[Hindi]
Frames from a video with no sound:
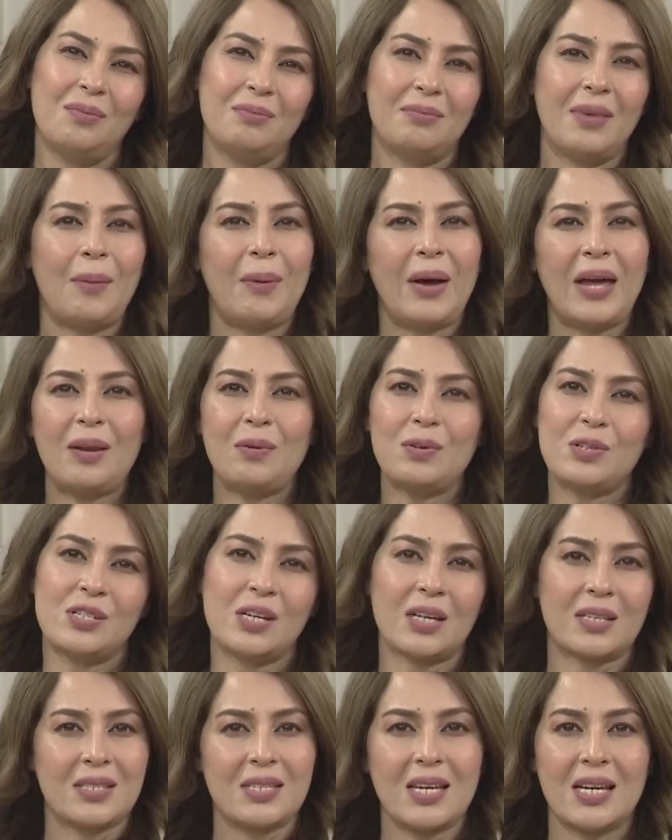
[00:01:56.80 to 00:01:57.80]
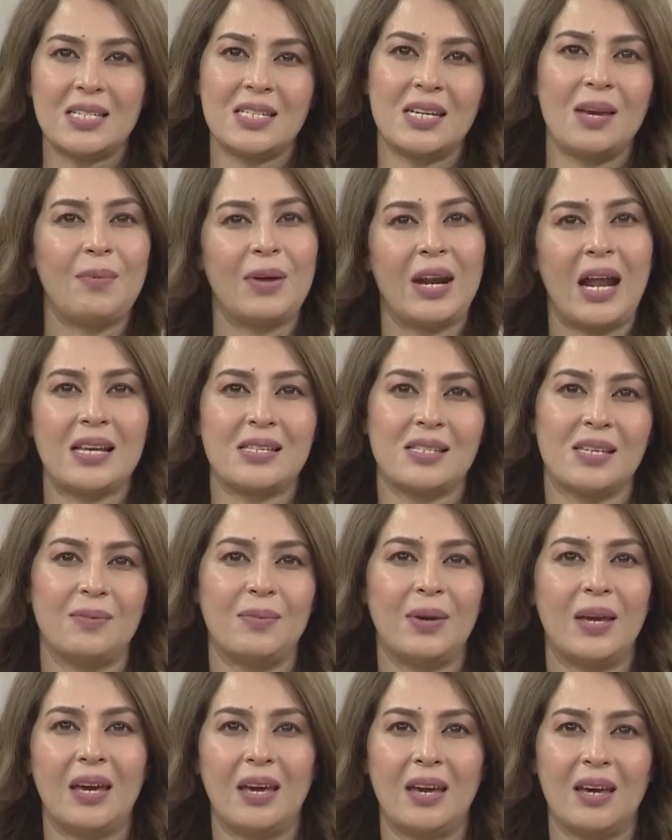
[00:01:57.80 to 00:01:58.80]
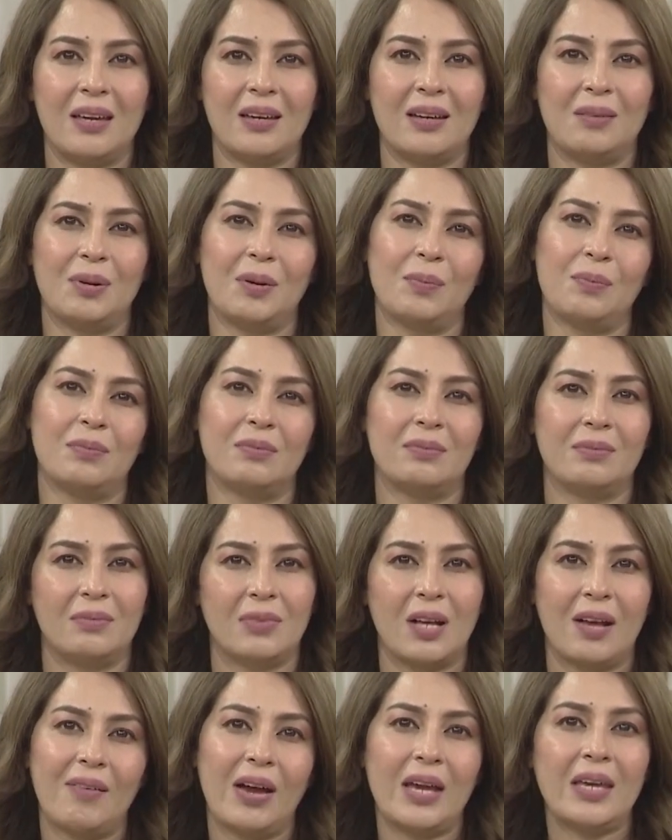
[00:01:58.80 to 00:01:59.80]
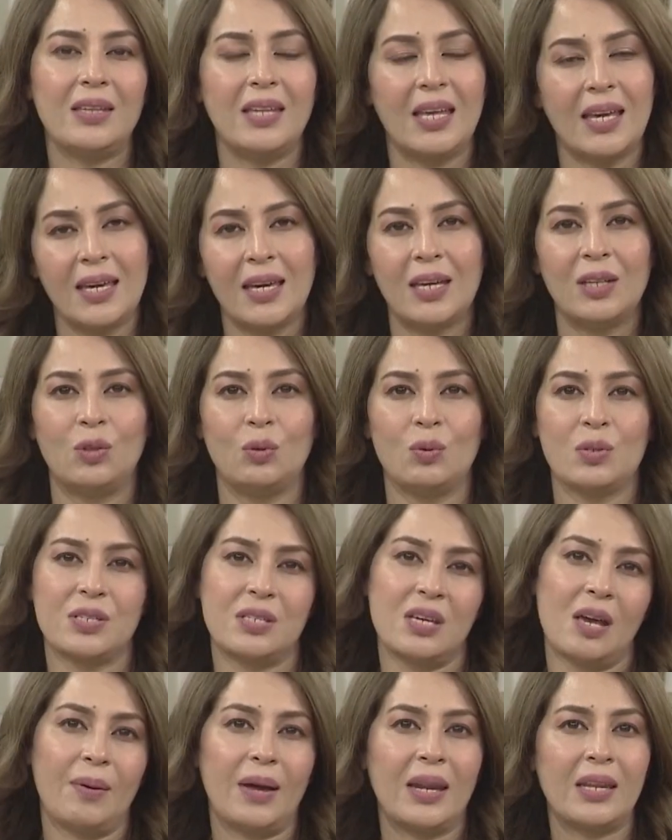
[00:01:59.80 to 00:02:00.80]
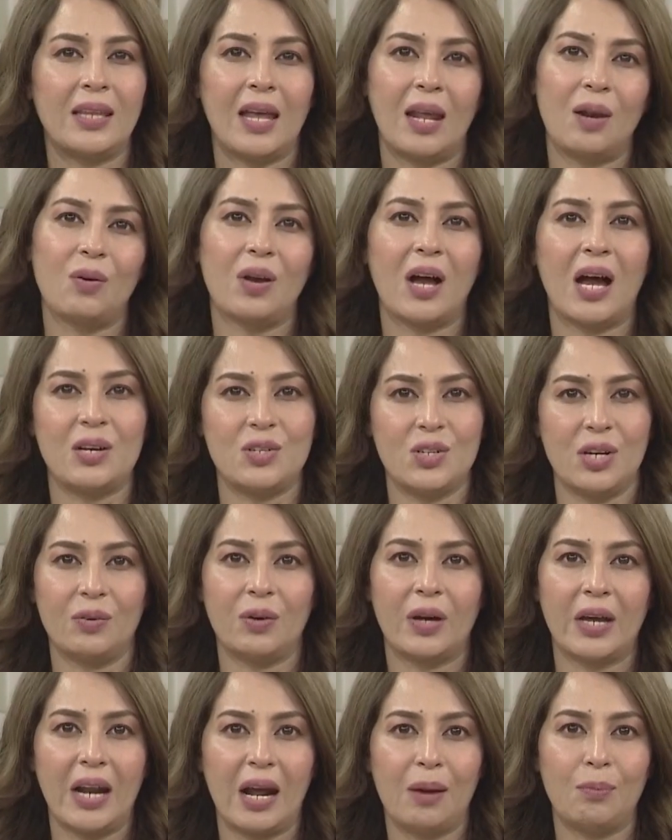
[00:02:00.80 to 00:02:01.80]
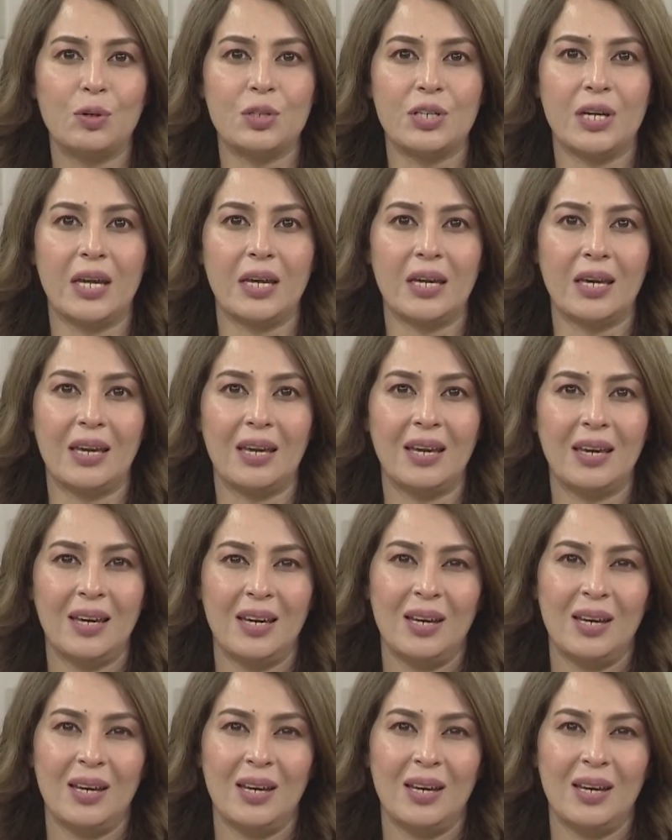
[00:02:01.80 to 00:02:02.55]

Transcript: हमारे उस शख्स से अच्छे मरासम हैं अब हम गवाही देंगे तो उससे हमारे ताल्लुक जो हैं वो ख़राब हो जाएंगे